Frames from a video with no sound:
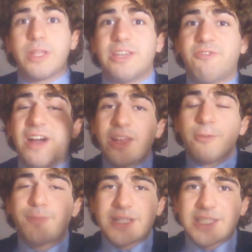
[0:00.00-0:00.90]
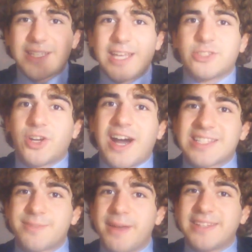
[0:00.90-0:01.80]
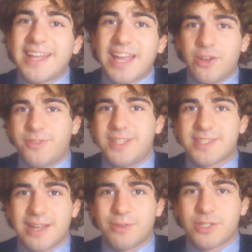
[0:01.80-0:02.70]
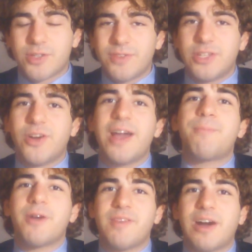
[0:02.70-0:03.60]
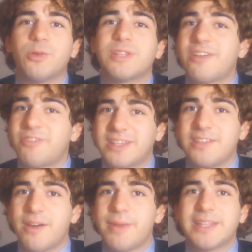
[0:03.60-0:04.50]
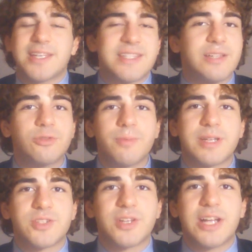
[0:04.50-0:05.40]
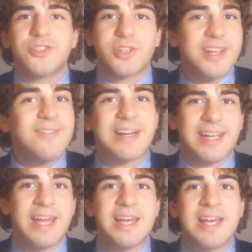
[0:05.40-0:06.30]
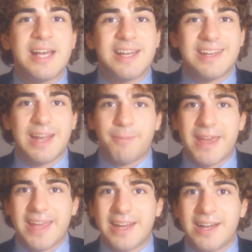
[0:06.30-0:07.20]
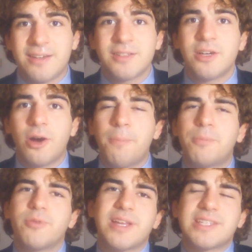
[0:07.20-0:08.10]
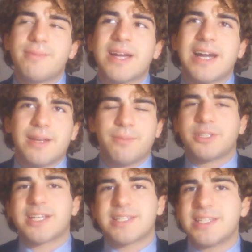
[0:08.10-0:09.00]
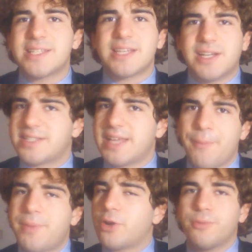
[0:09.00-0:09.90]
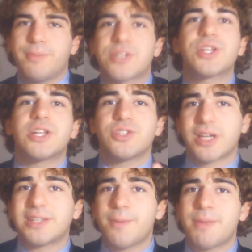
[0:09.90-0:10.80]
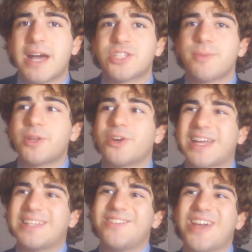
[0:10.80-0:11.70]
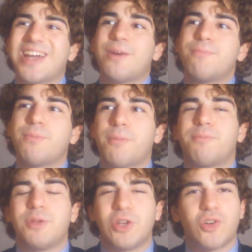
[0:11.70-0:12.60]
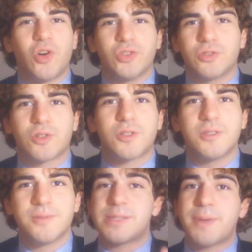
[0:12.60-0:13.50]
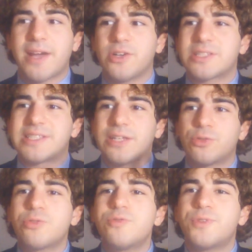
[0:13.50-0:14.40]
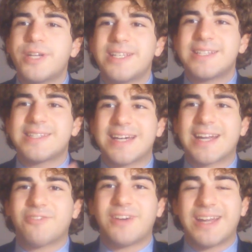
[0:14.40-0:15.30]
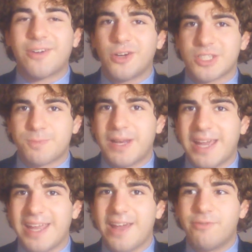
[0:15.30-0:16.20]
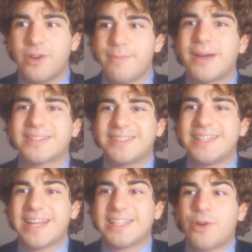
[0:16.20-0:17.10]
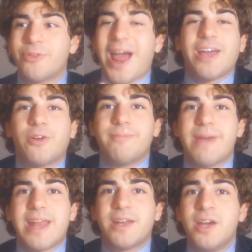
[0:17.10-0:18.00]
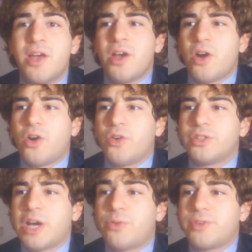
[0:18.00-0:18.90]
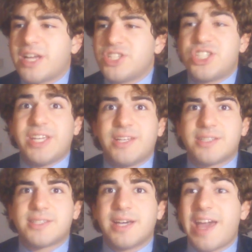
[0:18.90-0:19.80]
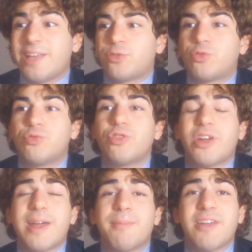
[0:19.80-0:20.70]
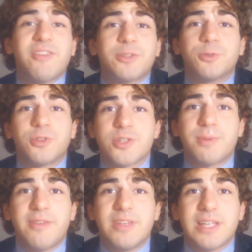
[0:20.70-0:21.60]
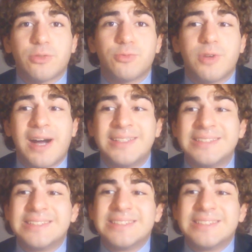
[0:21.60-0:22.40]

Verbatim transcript: Quindi fai un passo indietro, aspetta che io finisca questo video e poi valuta effettivamente se il tuo personaggio ne vale la pena Oppure se magari potresti iniziare sempre con un personaggio che a te piace però che ti venga un po' più incontro. Mi spiego, se tu vuoi iniziare a fare cosplay e vuoi partire da un Iron Man o da una Jinx e tu non hai mai fatto un cosplay in vita tua